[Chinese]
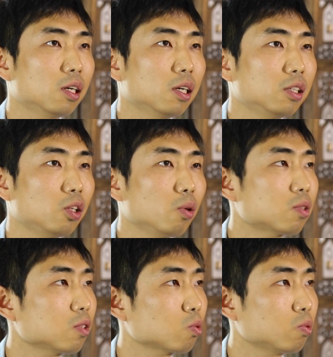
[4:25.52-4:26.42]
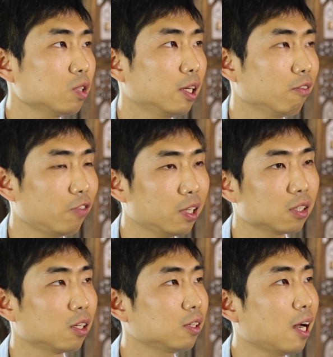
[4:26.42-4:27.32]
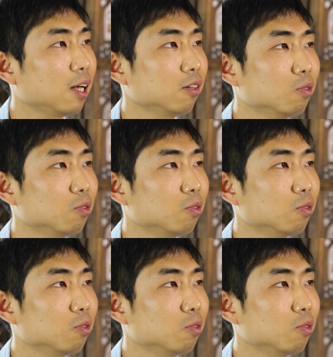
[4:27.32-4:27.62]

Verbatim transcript: 那有一次出血量非常的大，